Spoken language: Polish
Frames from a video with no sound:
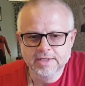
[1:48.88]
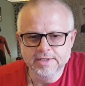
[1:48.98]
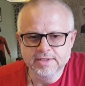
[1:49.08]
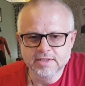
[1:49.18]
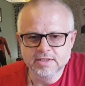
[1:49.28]

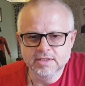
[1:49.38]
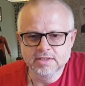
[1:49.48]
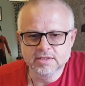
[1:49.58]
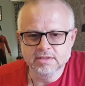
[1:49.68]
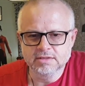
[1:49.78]

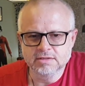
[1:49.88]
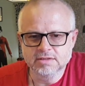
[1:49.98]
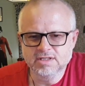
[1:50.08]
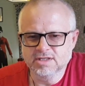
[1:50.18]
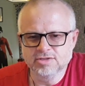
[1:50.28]
e,
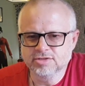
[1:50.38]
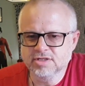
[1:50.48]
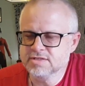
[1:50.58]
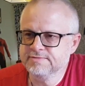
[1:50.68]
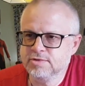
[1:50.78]
nie, to nie
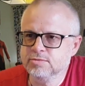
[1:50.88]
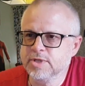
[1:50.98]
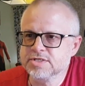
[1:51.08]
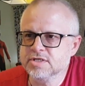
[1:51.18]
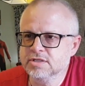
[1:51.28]
jest
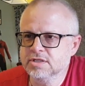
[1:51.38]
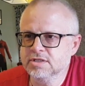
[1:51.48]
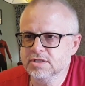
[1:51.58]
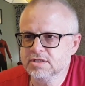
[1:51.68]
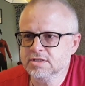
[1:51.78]
wytłumaczenie
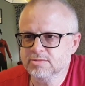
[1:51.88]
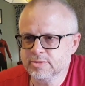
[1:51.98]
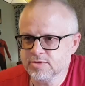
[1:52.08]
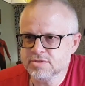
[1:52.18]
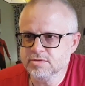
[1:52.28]
i ja tego po
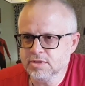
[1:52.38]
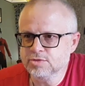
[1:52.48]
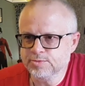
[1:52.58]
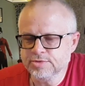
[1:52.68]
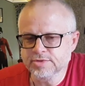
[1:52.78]
prostu nie
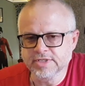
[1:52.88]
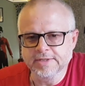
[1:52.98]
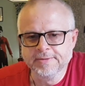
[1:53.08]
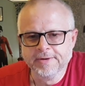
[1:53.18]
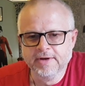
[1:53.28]
kupuję.
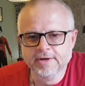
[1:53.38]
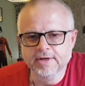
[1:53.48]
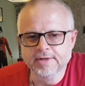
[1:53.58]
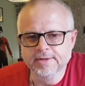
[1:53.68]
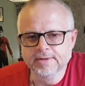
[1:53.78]

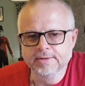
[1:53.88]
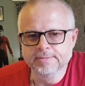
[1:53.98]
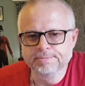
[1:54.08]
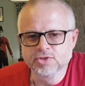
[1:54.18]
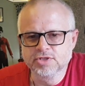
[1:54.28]
E,
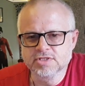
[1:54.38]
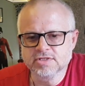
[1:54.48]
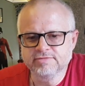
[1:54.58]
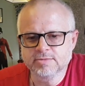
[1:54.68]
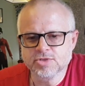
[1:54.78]

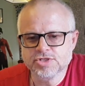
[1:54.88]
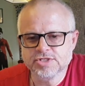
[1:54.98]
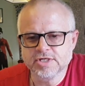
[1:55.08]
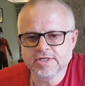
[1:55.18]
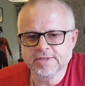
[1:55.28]
podejrzewam,
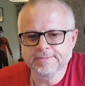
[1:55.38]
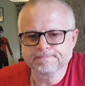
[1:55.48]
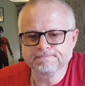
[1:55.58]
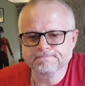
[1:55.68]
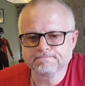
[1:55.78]
że
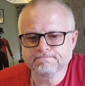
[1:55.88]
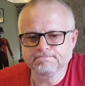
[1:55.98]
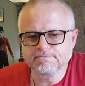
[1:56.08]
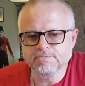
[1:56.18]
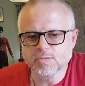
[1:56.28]

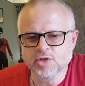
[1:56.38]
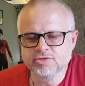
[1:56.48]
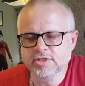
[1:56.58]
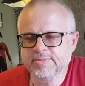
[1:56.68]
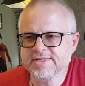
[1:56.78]
o
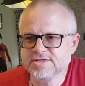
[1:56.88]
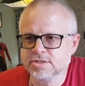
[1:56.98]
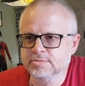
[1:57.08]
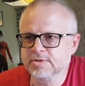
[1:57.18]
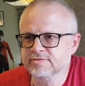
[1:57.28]
wiele
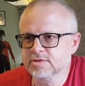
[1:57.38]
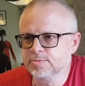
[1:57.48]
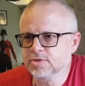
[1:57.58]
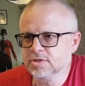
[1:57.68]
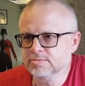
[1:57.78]
bardziej
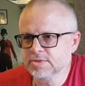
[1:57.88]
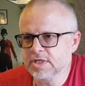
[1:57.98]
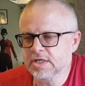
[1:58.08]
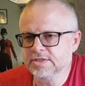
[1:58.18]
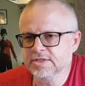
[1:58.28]

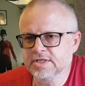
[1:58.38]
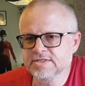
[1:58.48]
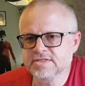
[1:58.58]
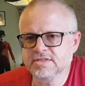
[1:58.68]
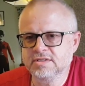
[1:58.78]
prawdopodobna
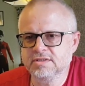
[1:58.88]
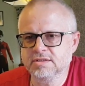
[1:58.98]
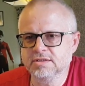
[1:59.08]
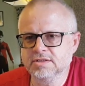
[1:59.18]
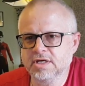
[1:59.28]
jest
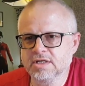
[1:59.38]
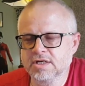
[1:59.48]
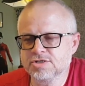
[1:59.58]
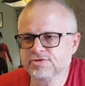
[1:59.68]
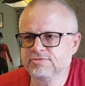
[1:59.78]

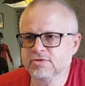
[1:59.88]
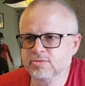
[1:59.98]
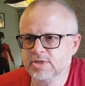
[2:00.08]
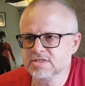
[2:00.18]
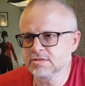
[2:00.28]
jakaś
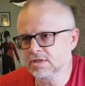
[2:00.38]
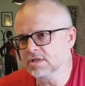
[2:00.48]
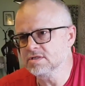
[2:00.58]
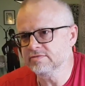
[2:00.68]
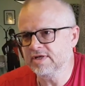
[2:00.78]
forma
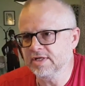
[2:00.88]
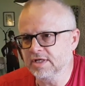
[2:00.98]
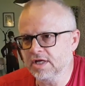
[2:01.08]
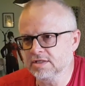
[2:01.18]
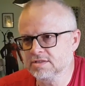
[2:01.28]
zorganizowanej
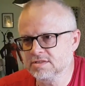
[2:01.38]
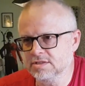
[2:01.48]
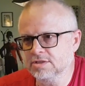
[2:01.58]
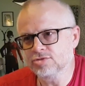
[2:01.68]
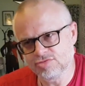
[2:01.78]

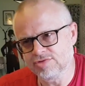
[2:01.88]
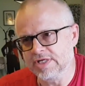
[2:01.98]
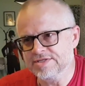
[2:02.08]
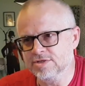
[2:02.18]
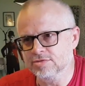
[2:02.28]
akcji
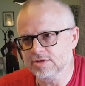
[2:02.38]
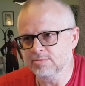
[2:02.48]
konkurencji, która